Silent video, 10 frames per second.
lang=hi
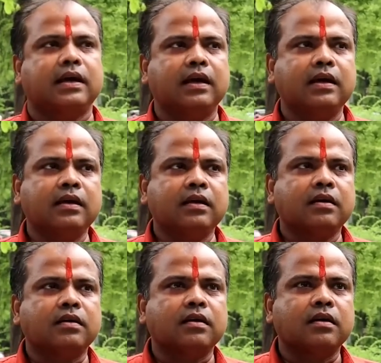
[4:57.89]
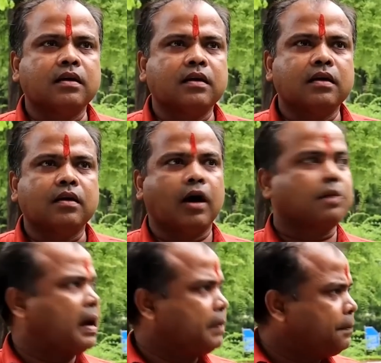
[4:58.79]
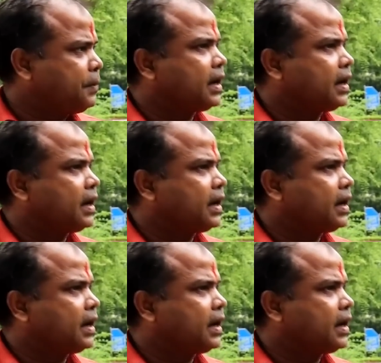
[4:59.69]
है और माँ बाप